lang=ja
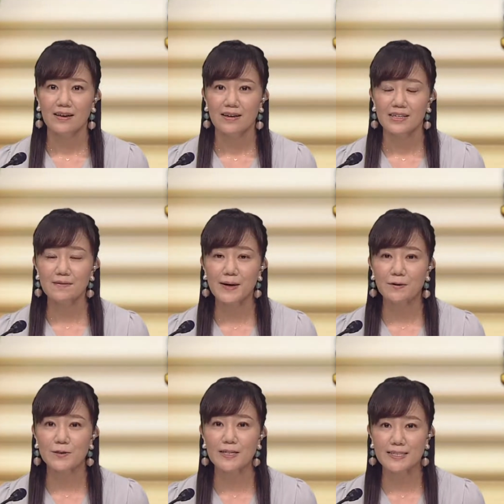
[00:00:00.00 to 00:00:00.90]
では
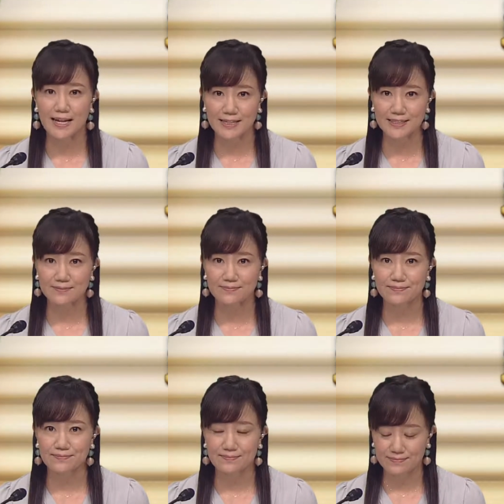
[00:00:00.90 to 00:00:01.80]
お知らせです
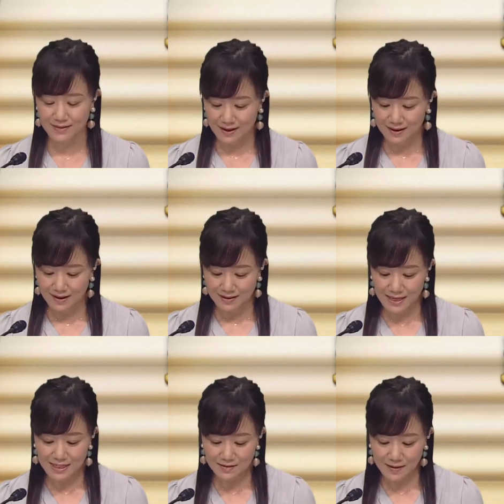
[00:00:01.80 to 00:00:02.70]

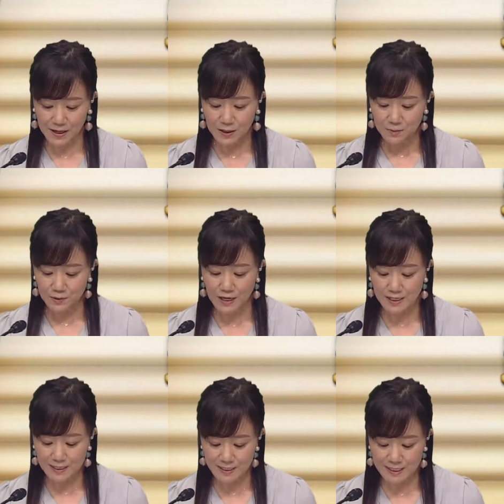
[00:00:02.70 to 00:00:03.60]
県では
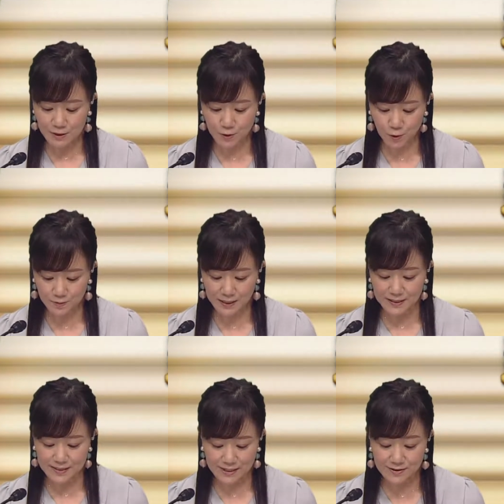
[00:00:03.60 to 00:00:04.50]
プラスチックごみ
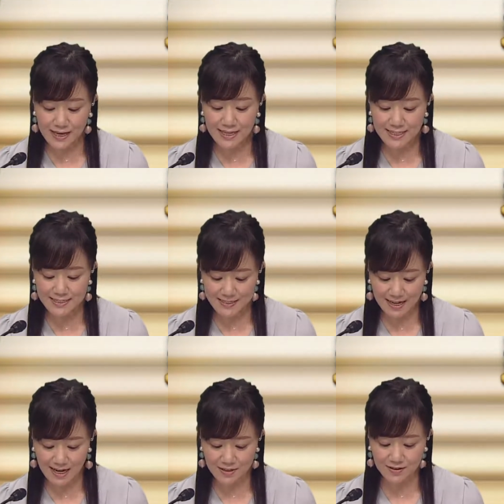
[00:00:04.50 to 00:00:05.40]
削減につ
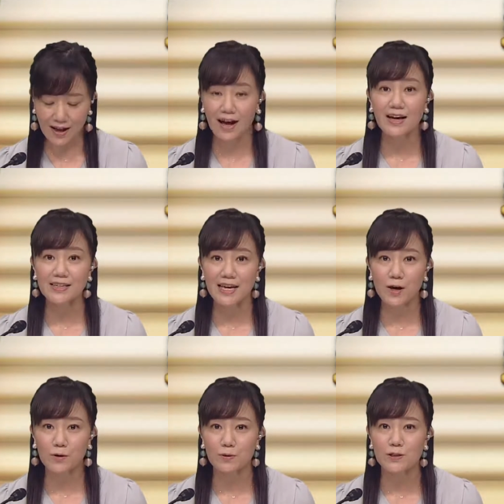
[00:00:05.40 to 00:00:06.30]
ながる
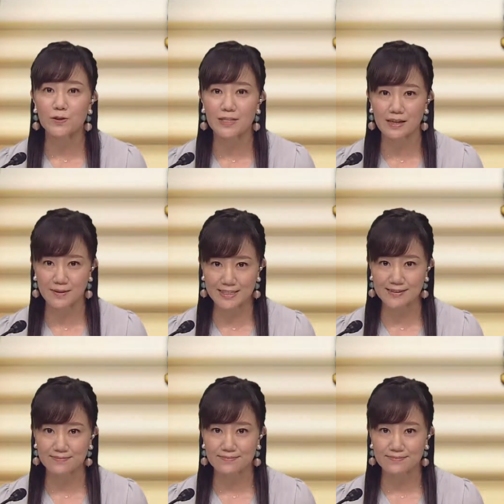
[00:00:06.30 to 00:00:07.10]
アイデアを募集しています